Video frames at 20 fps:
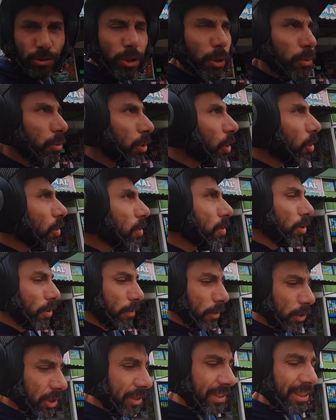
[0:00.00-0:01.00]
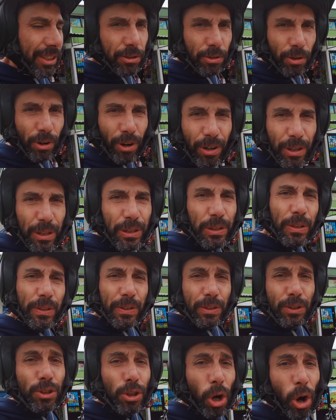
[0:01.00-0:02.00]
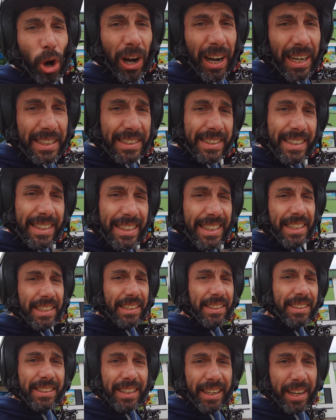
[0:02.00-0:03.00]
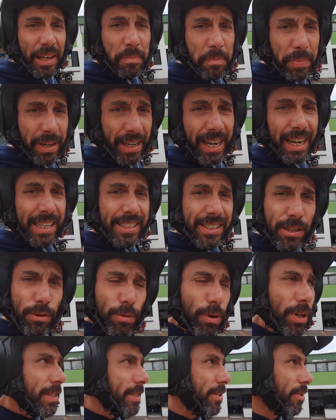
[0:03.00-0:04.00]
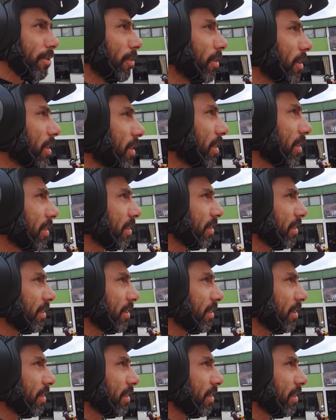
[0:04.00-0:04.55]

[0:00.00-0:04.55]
c'è un negozio dove c'è scritto SOAT che sarebbe assicurazione